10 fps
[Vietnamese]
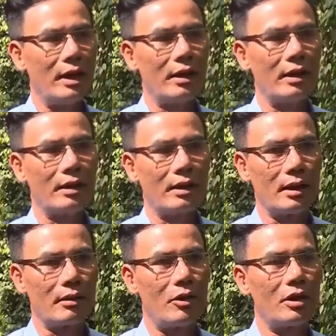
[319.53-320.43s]
Sau nhiều
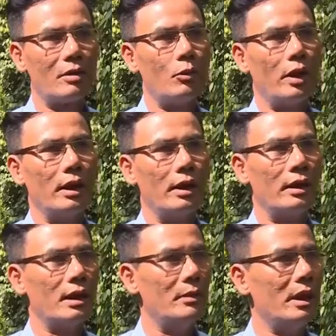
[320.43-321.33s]
năm giá thấp,
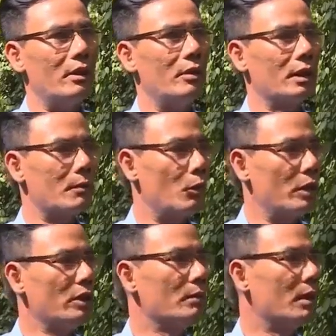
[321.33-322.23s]
nông dân đổ nợ,
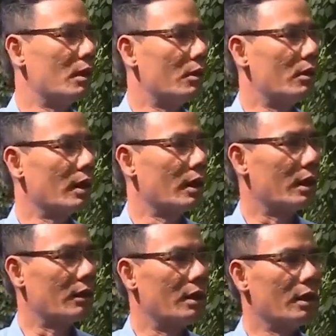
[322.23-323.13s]
bỏ bê
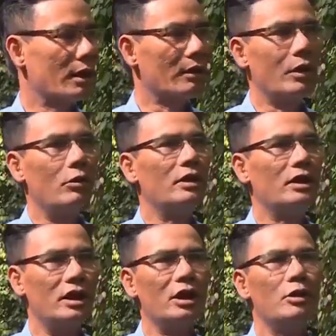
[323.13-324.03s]
không chăm sóc,
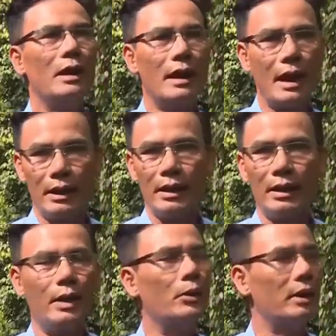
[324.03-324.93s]
hiện năng suất
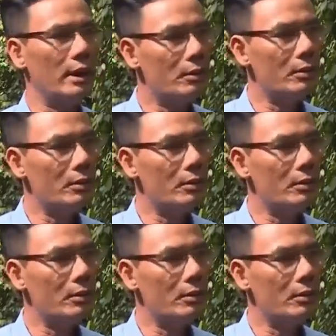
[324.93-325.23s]
trồng tiêu vùng